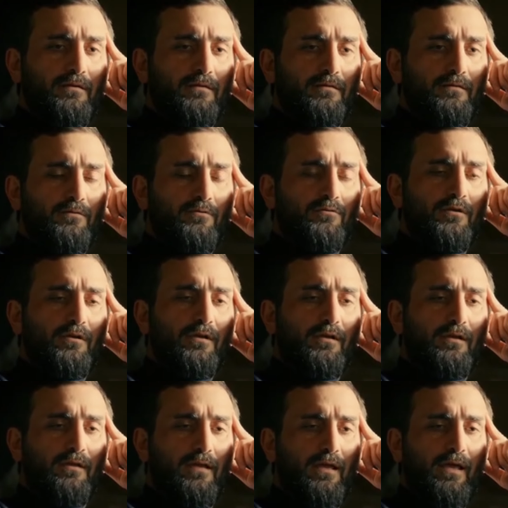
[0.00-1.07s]
Слушай,
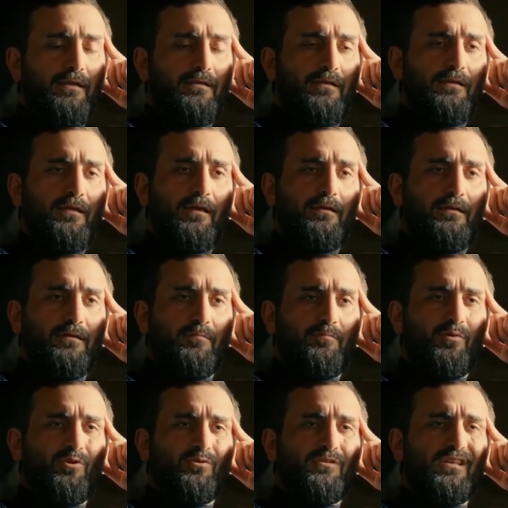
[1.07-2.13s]
я эти деньги
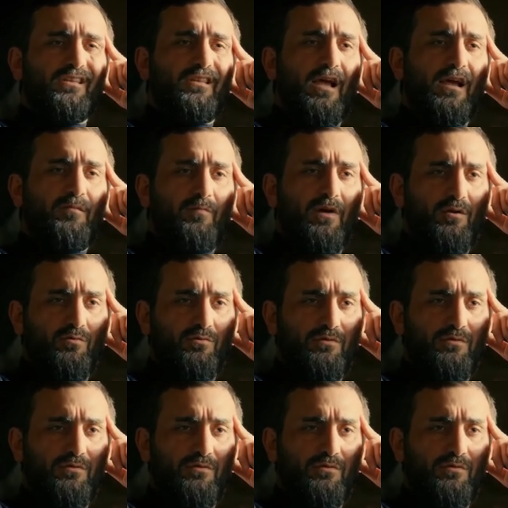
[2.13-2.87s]
просто так могу